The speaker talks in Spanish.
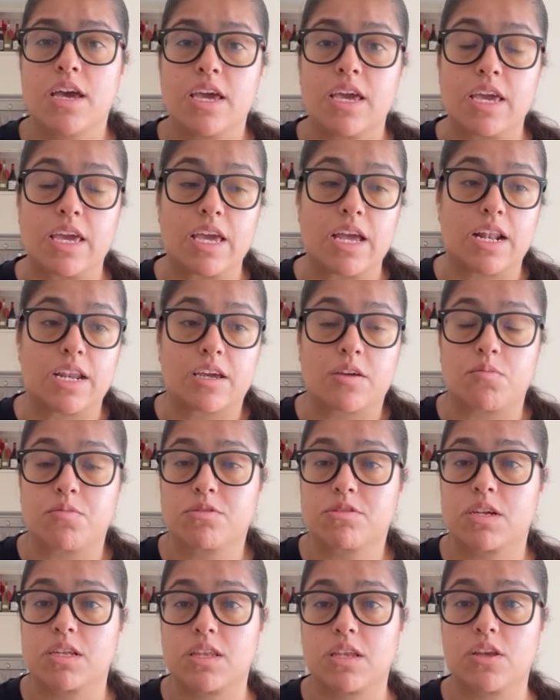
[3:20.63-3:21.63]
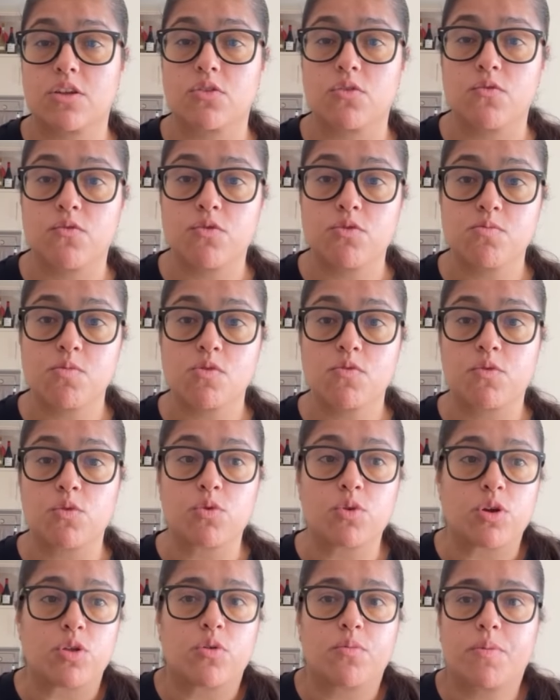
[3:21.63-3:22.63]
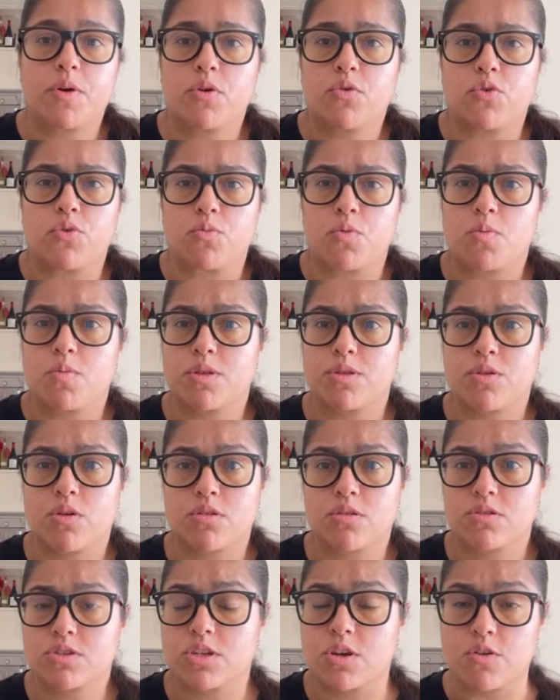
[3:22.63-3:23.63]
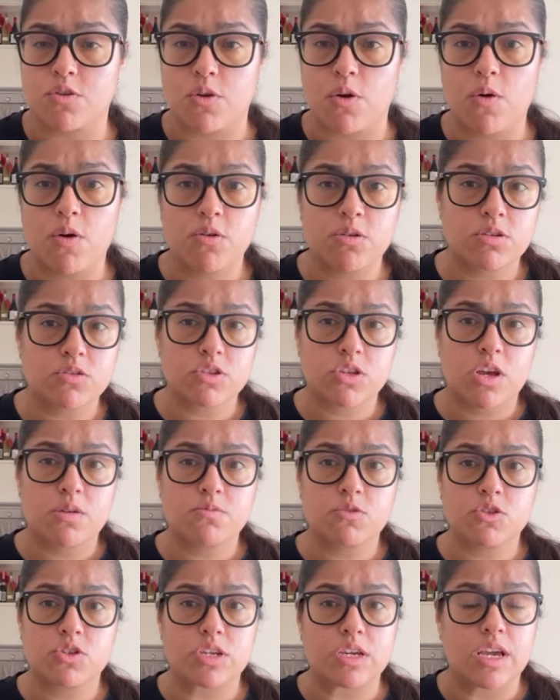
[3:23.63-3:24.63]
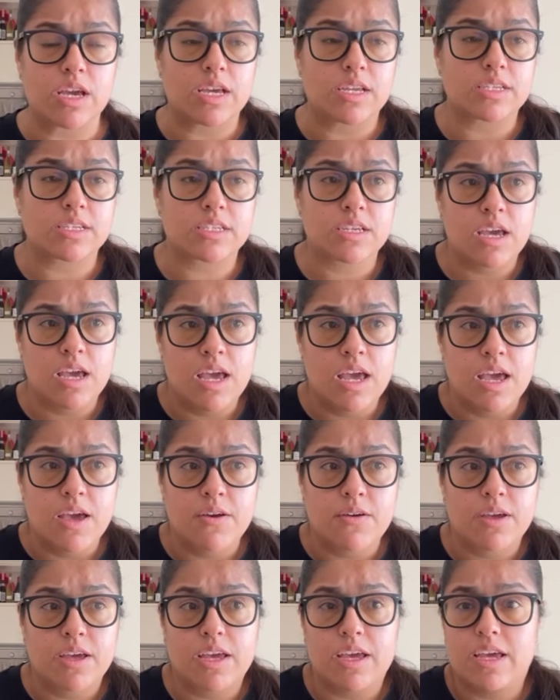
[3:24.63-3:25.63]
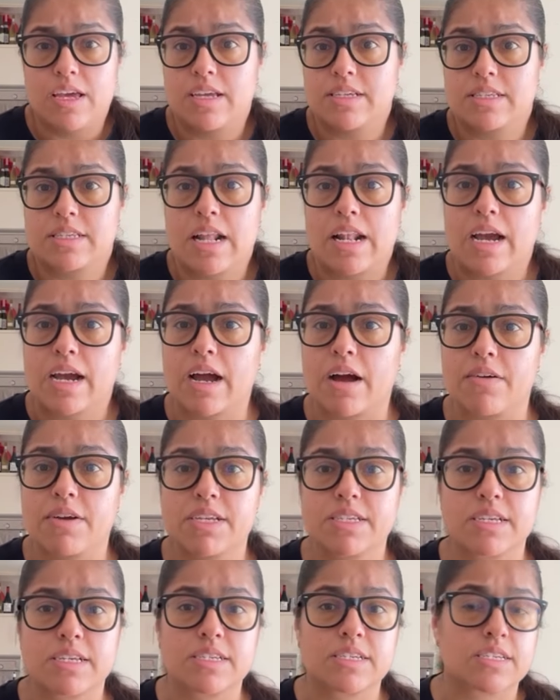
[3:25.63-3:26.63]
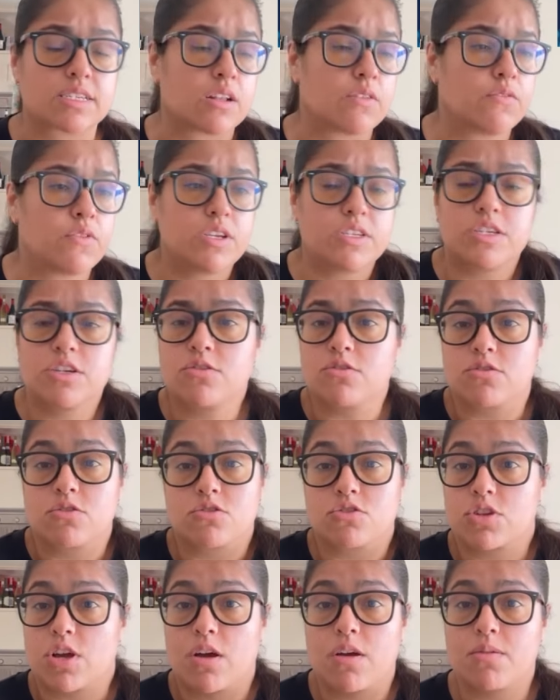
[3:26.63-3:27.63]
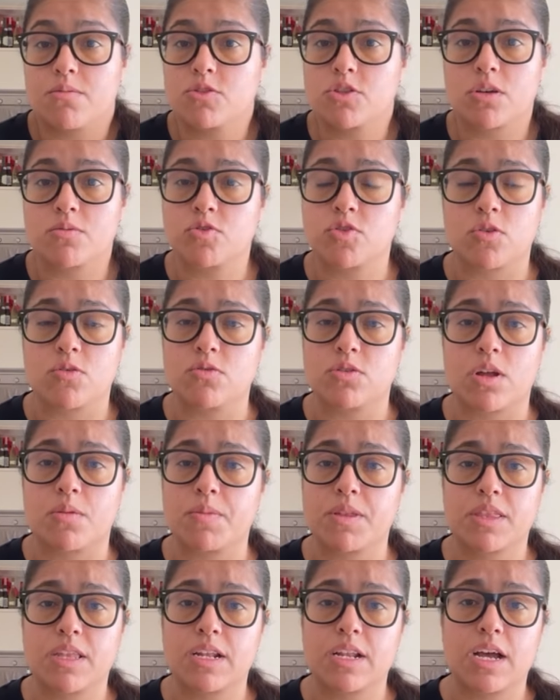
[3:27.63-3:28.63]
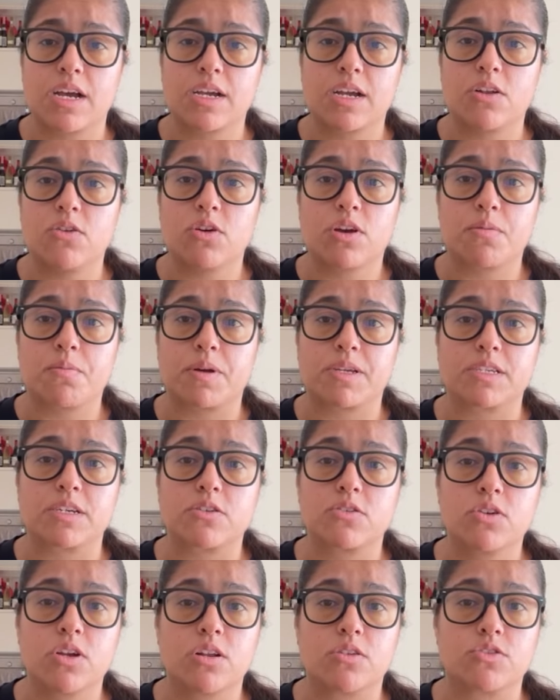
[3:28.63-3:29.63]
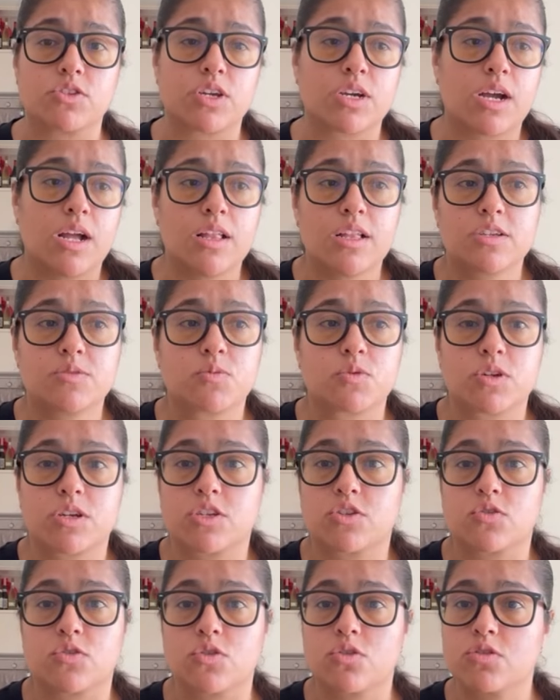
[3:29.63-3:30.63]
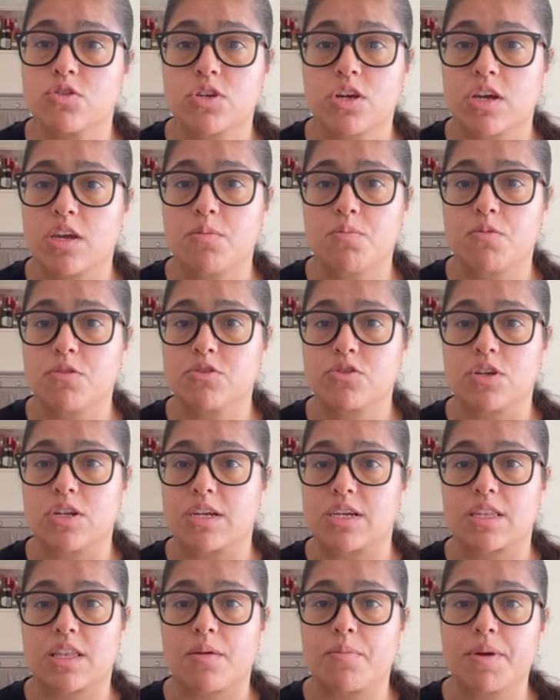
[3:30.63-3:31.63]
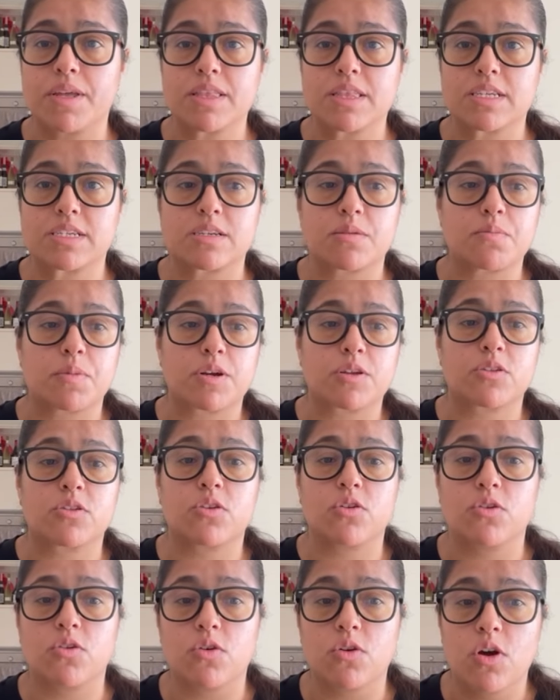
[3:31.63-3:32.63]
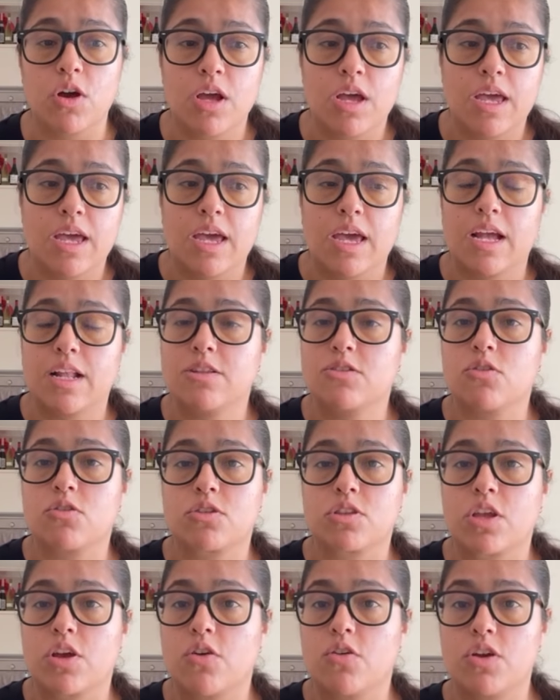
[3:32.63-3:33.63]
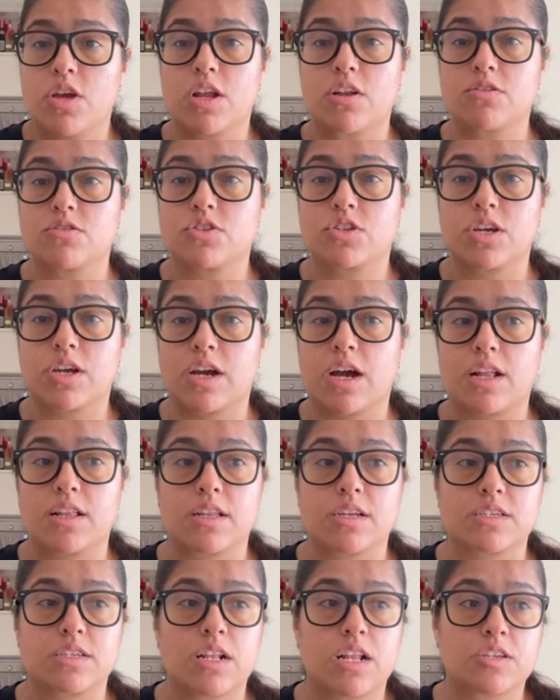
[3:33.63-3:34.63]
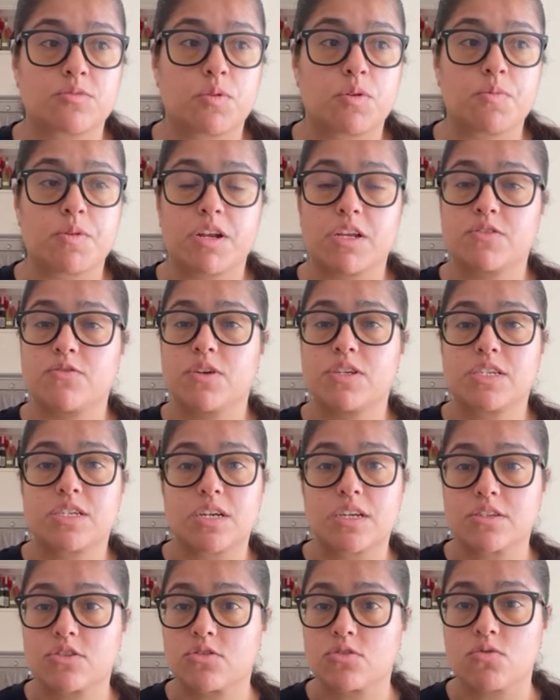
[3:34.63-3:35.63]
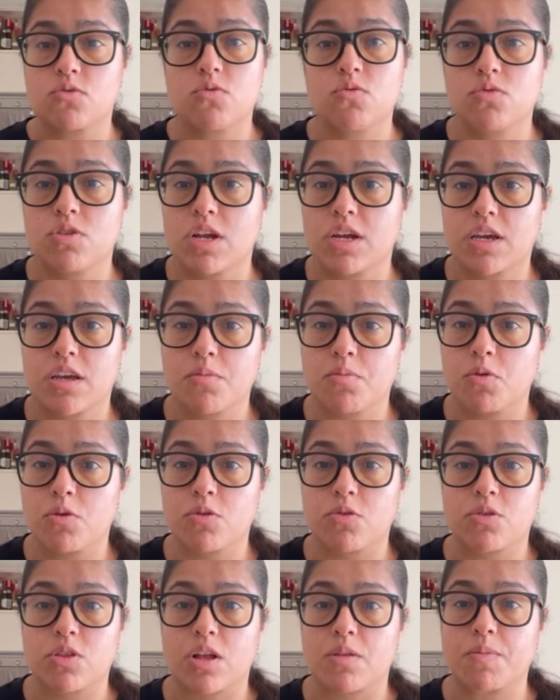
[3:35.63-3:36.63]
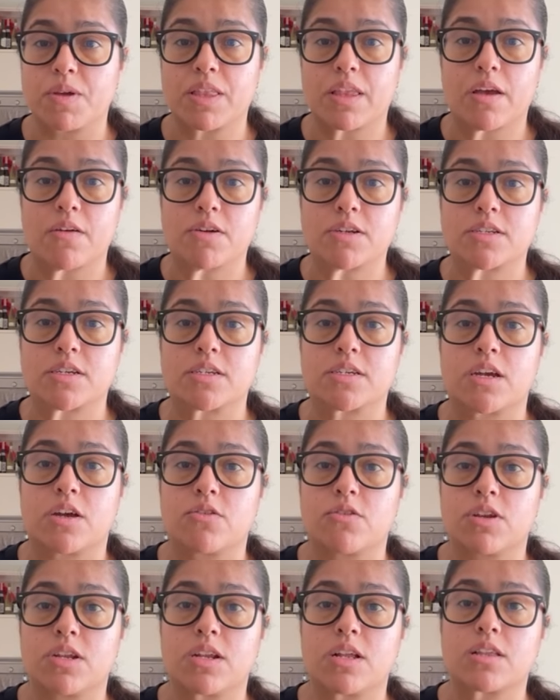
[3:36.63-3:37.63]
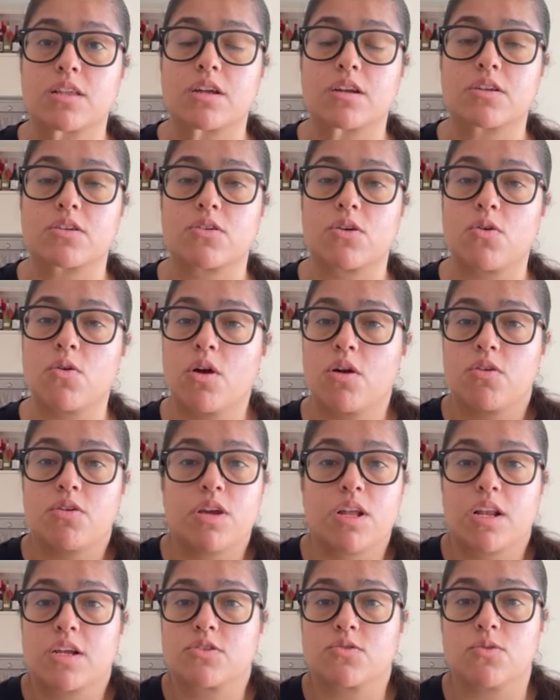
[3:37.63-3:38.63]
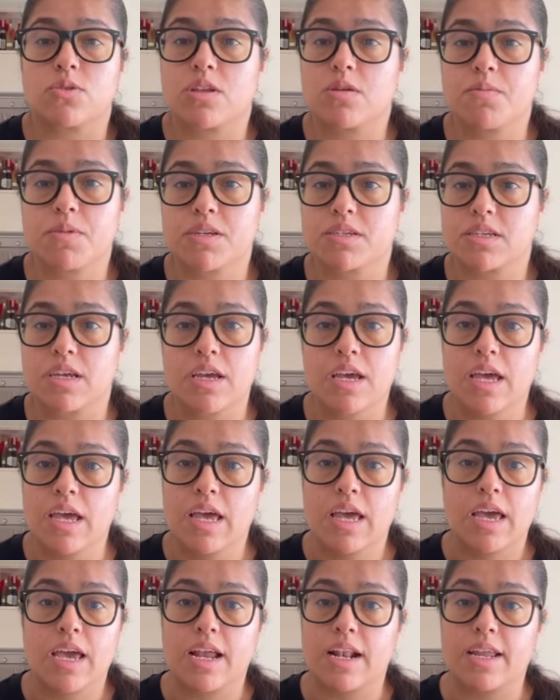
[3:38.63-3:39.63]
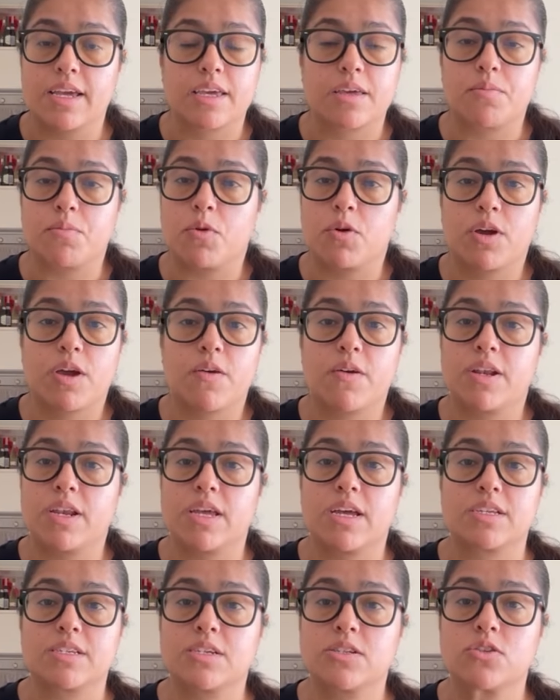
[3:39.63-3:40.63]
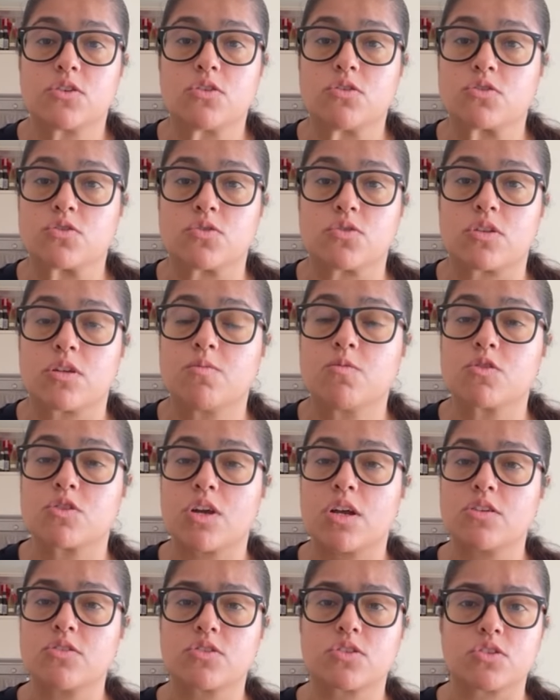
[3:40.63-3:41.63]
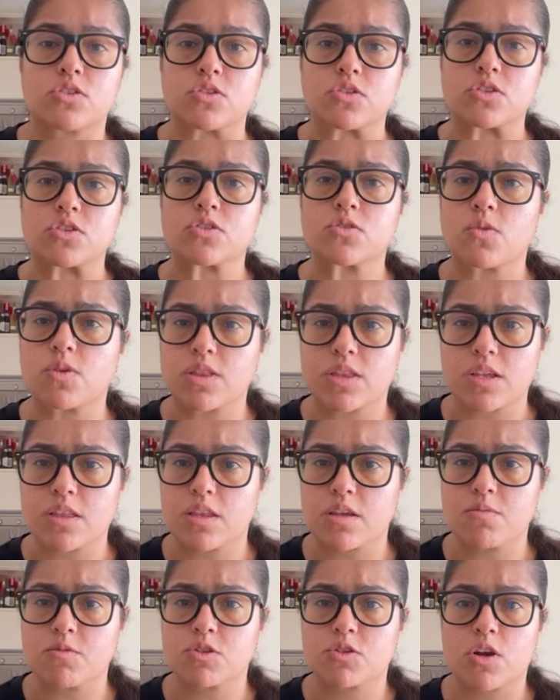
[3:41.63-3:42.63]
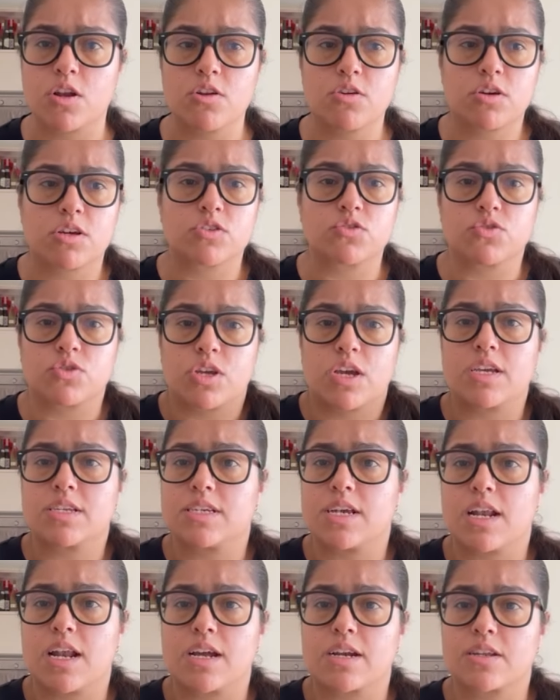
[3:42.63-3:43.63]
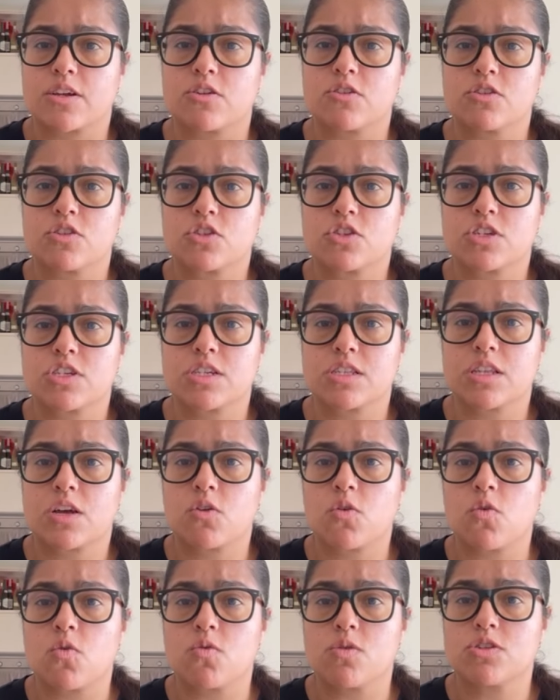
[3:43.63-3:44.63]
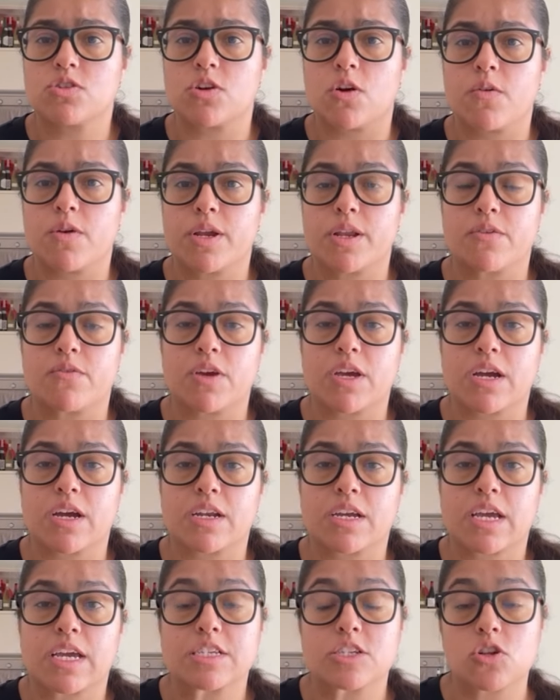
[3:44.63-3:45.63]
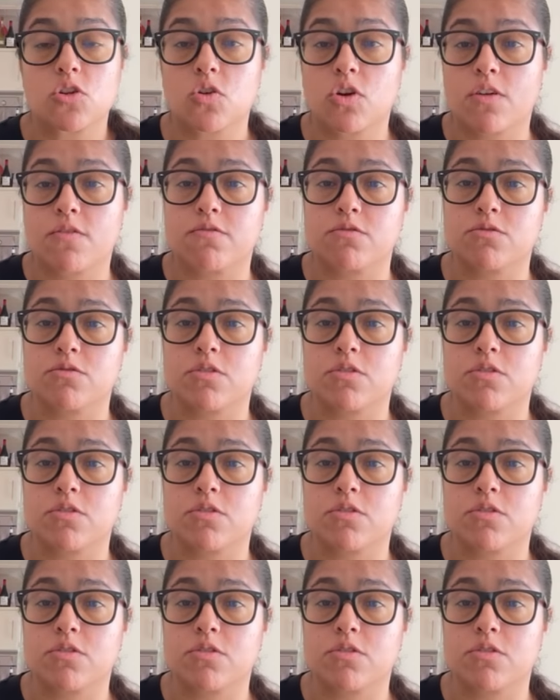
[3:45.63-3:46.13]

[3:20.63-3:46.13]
y el equipo está teniendo un fútbol fluido, pero de un momento a otro se vino abajo y no sabemos si es eh, es de la cabeza, si es el físico, no sabemos absolutamente nada que lo que pasa con el Once Caldas, porque son dos equipos directamente. Se partió el torneo y el Once Caldas. Las primeras fechas, un equipo totalmente avasallador en el terreno de juego y en las últimas el equipo que venía haciendo en los últimos años. Entonces no entendemos qué es lo que sucede. Si el Arguero no se sienta con juicio a verificar qué es lo que,